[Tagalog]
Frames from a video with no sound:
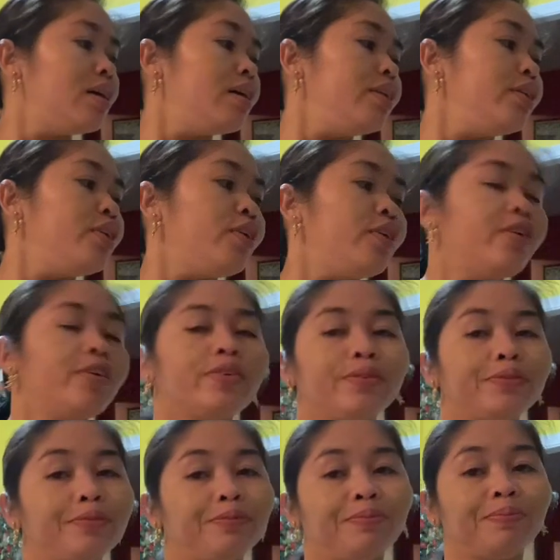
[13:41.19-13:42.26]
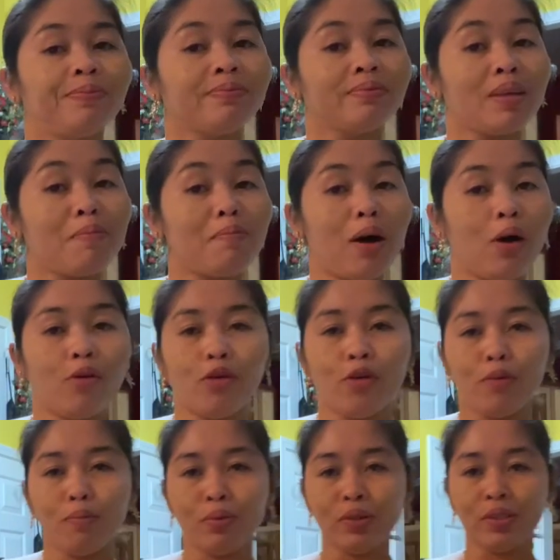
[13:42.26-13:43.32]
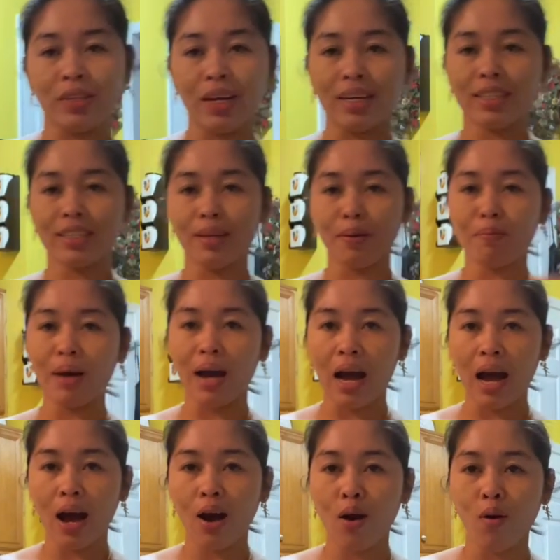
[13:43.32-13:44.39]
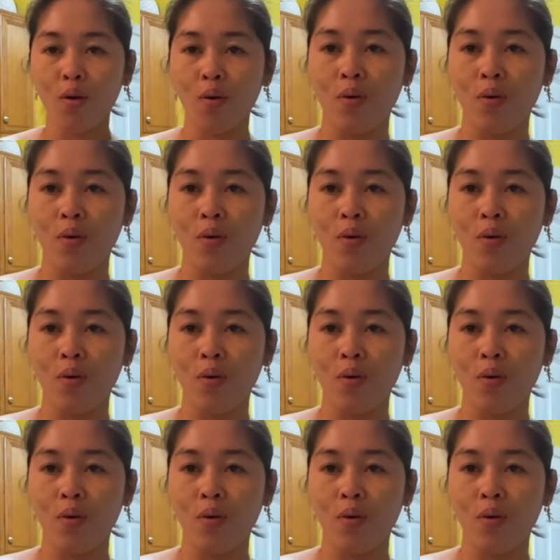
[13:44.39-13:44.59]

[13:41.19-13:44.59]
ano, mauubos ang sabaw.